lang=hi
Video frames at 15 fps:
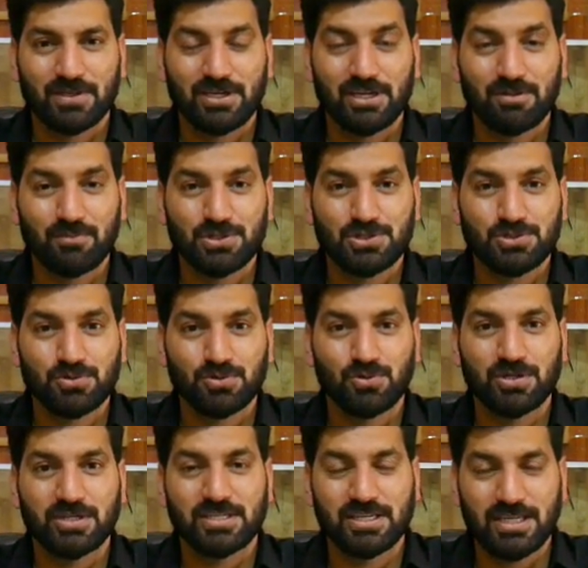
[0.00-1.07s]
इन बच्चों
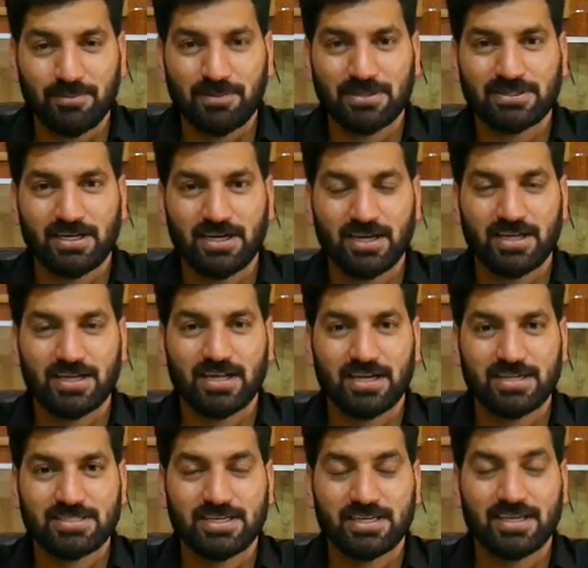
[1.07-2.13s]
को ये पता अगर
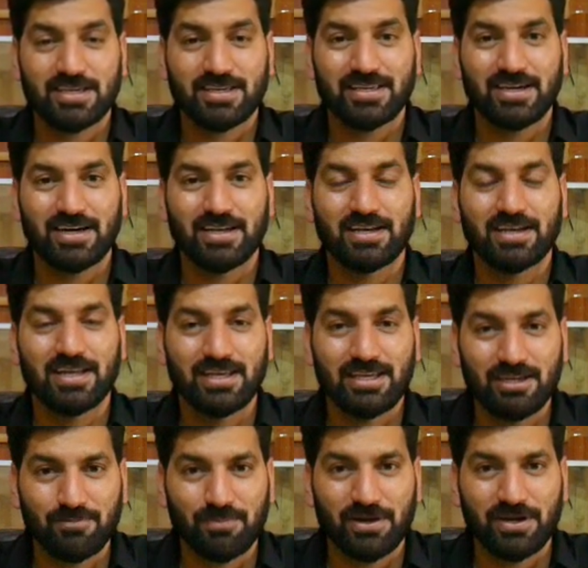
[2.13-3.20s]
लग जाए कि क्या
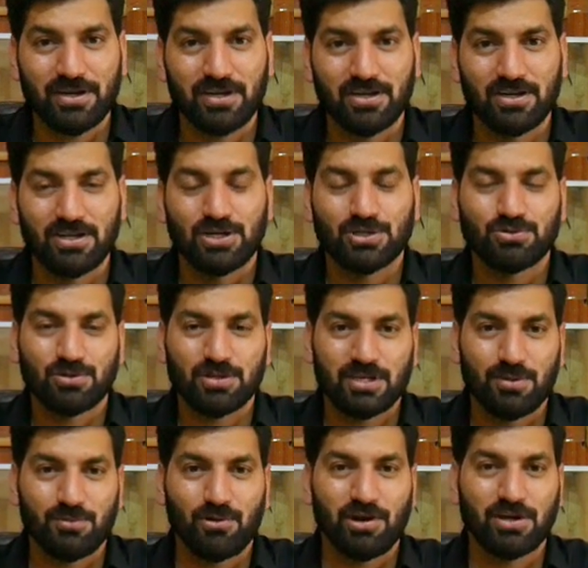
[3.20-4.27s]
नहीं पढ़ना तो
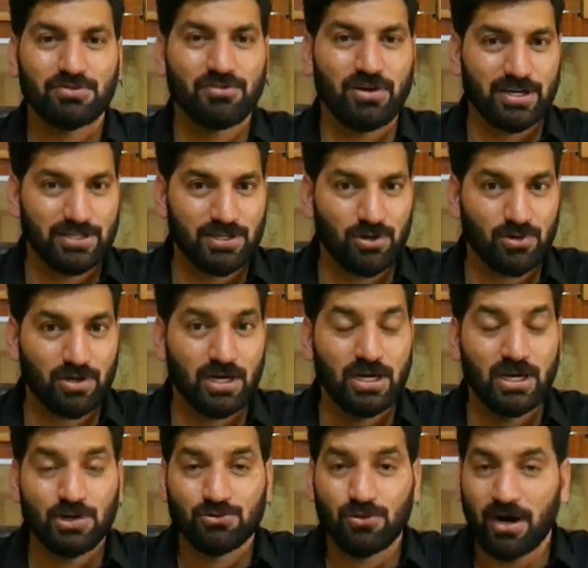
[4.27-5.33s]
इनका बहुत फ़ायदा होगा
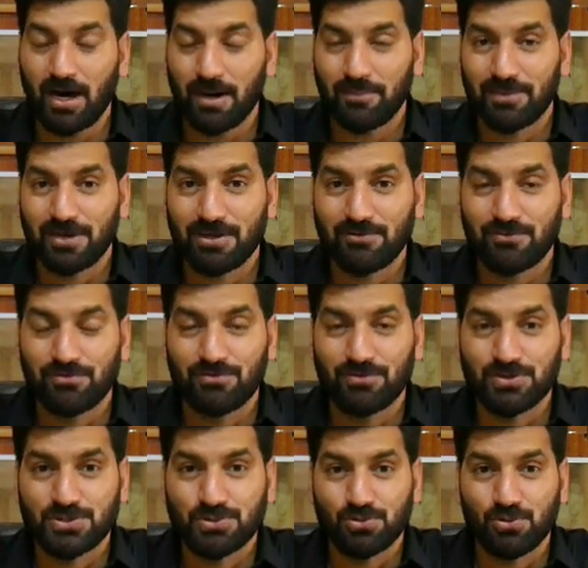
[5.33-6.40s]
तो आपने
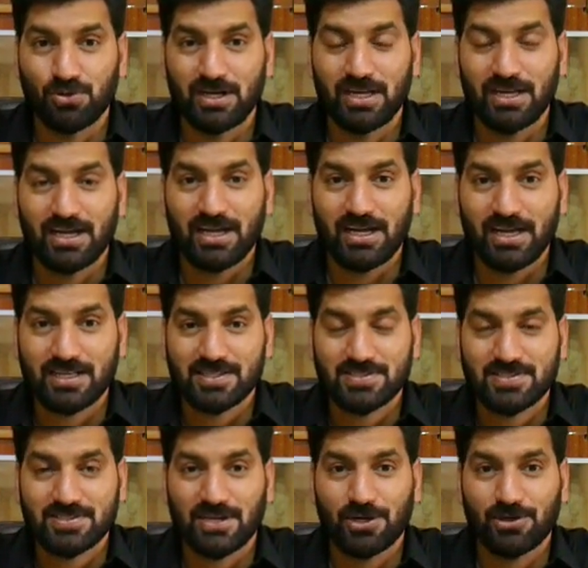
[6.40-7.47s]
फजूल
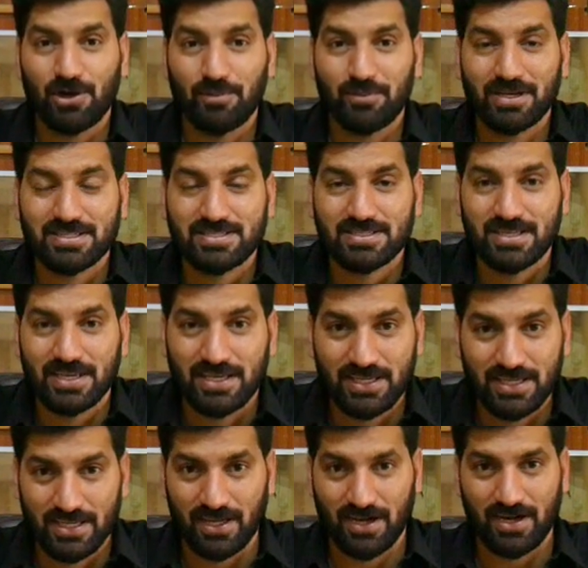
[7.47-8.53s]
एक्स्ट्रा टॉपिक्स
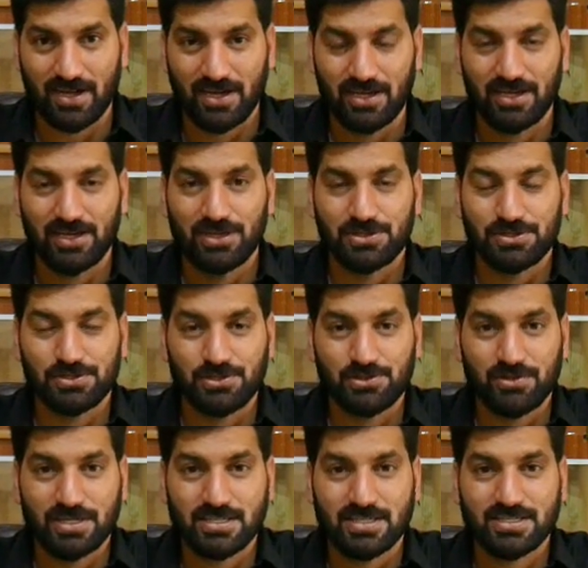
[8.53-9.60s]
नहीं करने जो
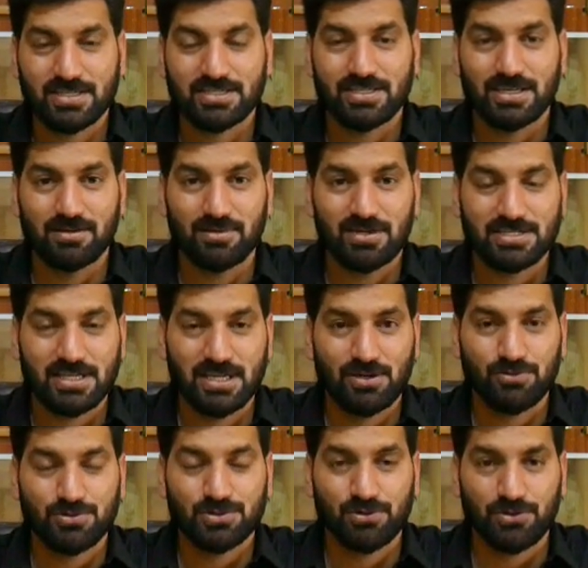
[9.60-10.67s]
यू का सिलेबस है
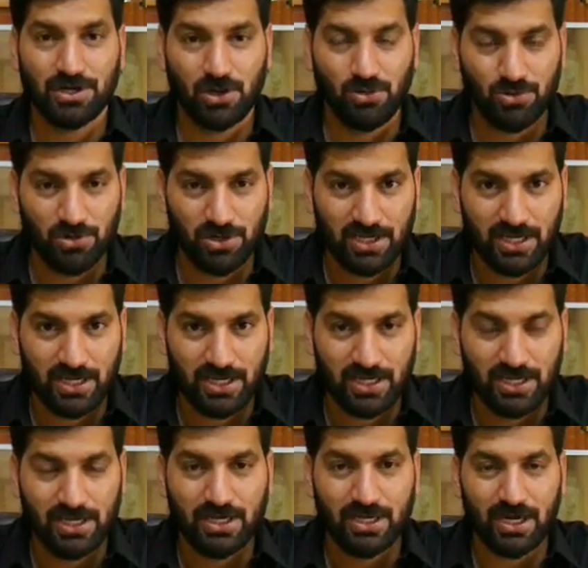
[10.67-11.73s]
उसको डाउनलोड करें
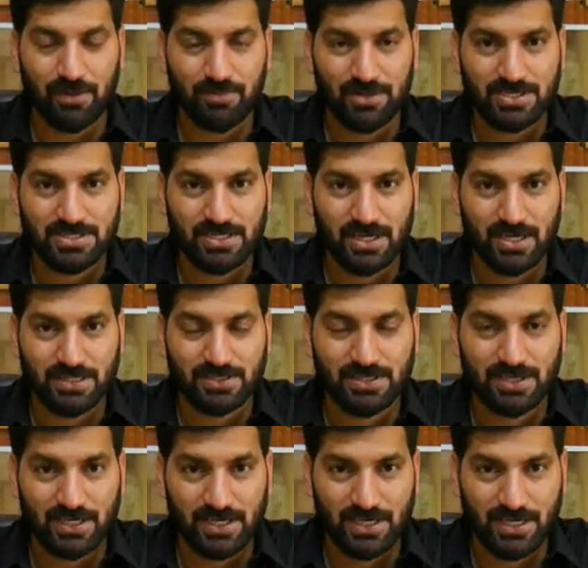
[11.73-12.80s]
अपने
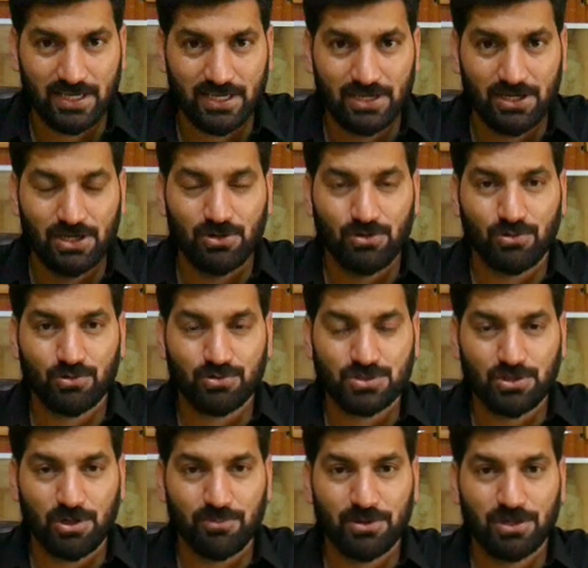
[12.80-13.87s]
साथ रखें और
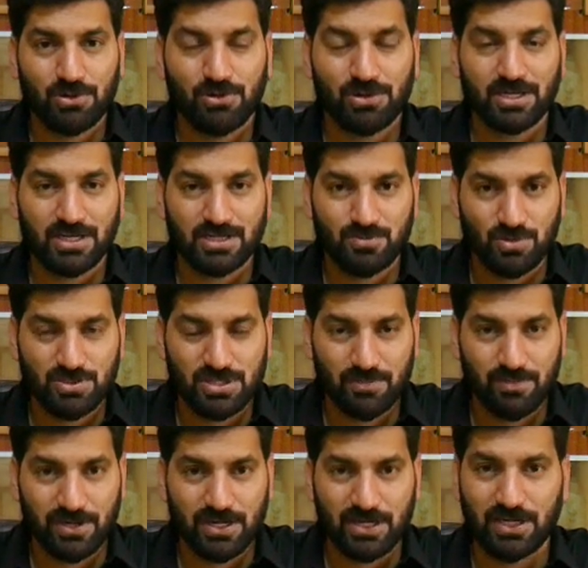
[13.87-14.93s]
उस टॉपिक को टेक्स्ट बुक से
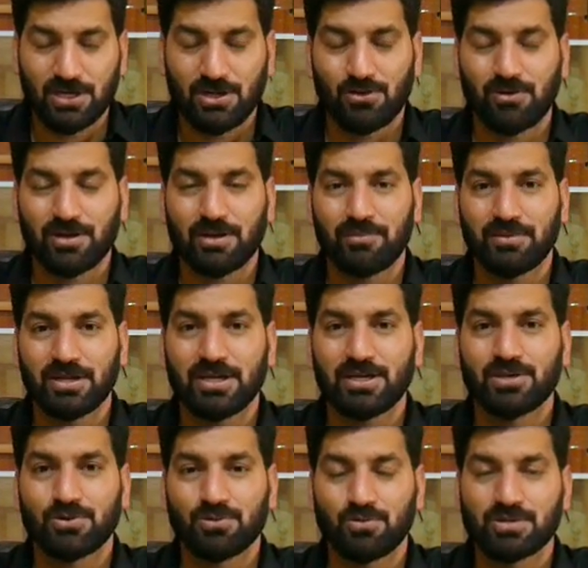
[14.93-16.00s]
पढ़ें और अपने
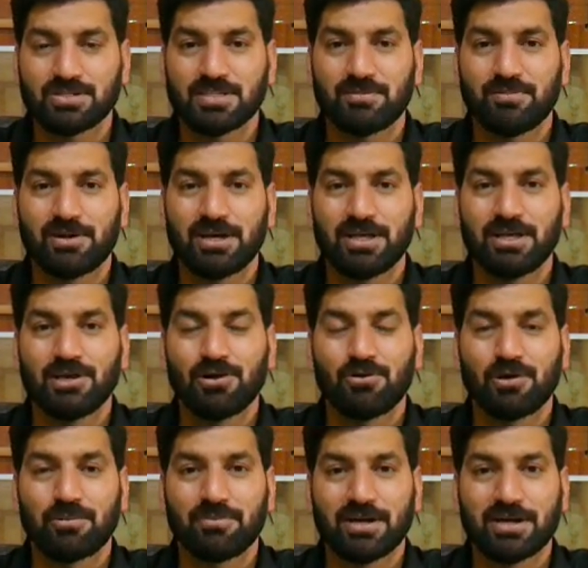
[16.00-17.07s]
नोट से पढ़ें
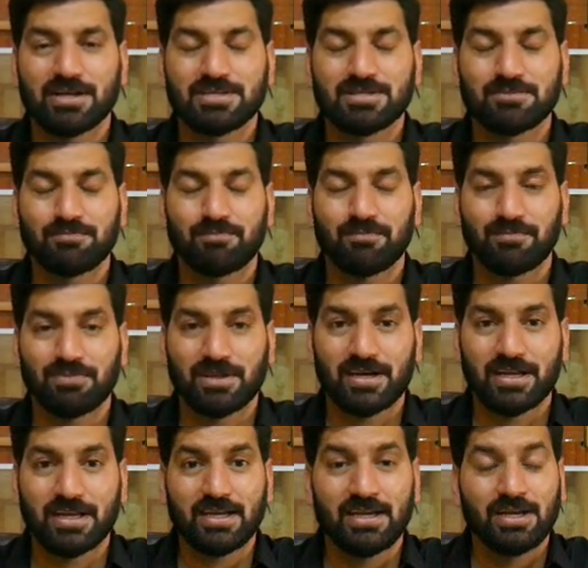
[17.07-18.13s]
और प्रैक्टिस
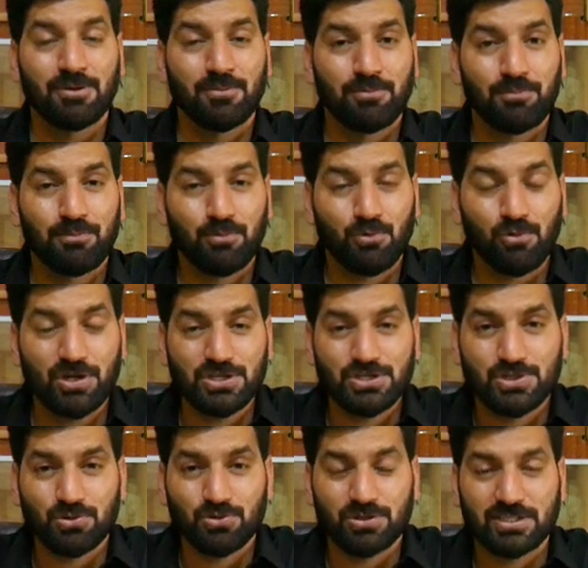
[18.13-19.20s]
करें कोई
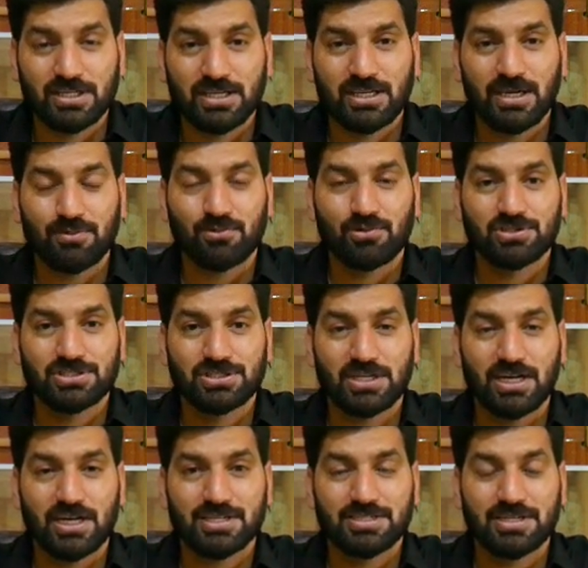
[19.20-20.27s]
ज़रूरत नहीं है आपको
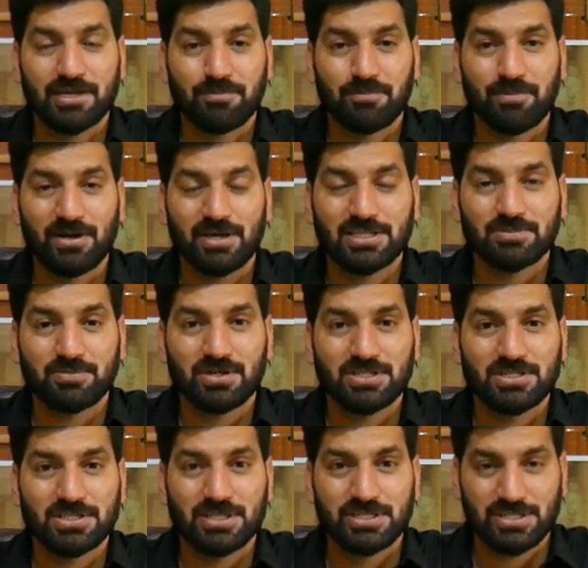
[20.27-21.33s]
चार चार पाँच
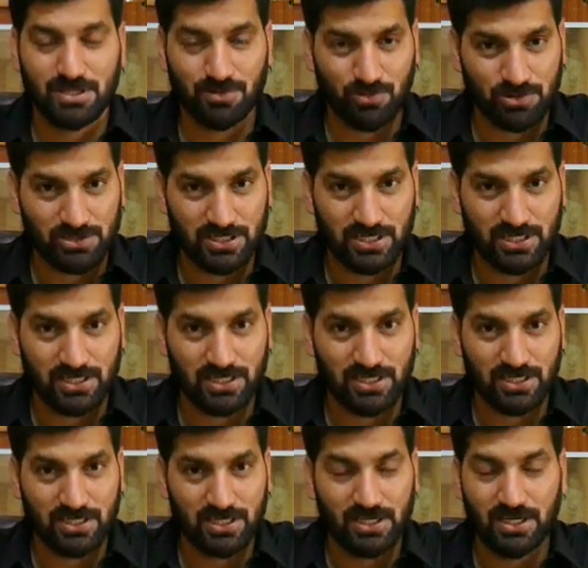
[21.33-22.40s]
पाँच छः छः बुक्स लेने
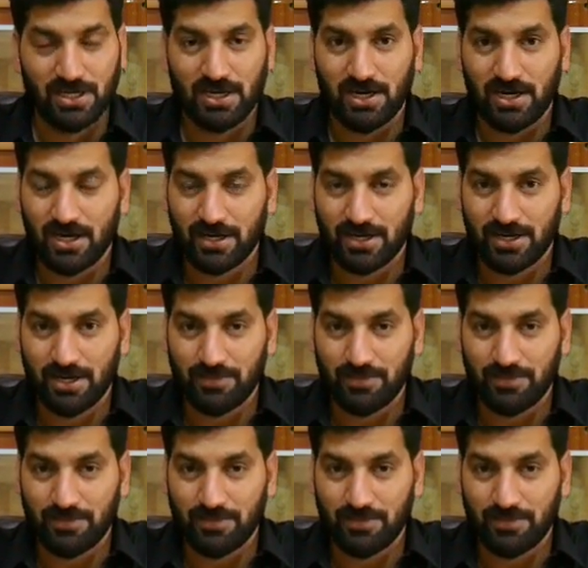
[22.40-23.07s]
की अगर